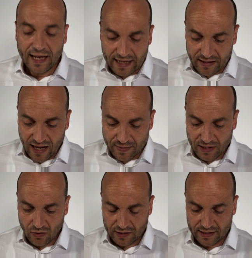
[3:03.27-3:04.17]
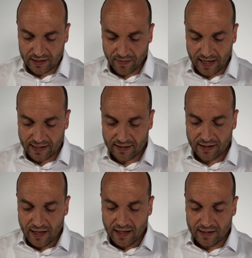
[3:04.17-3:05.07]
Dann gab es hier noch die
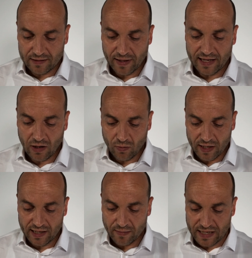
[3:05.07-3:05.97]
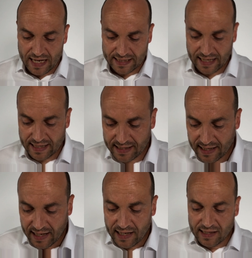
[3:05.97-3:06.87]
zweite, das zweite Argument der
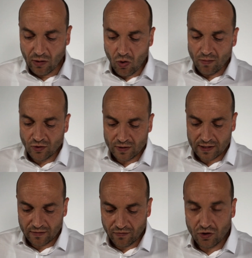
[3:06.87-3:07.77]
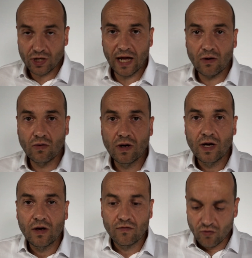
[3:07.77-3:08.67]
Mieterseite. Die Räumungsvollstreckung
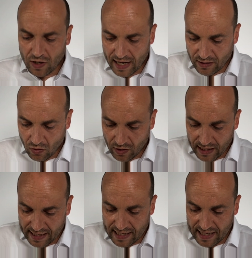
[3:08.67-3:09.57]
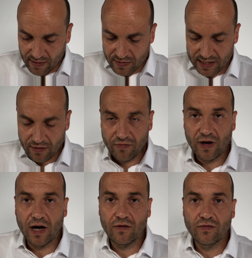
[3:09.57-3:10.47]
würde eine konkrete
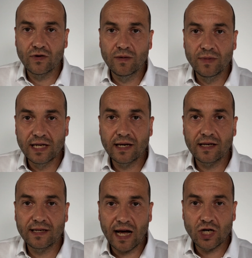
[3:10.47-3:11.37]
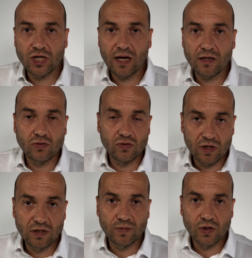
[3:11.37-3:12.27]
Lebensgefahr für die Mieterin darstellen. Also
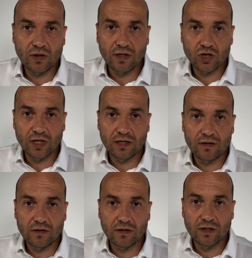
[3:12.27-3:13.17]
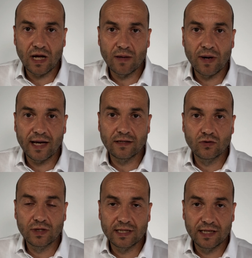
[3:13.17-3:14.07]
insbesondere steht äh, da immer ein
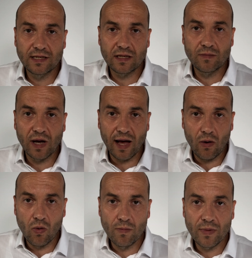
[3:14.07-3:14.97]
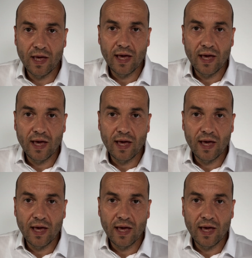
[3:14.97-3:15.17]
Suizid im Raum.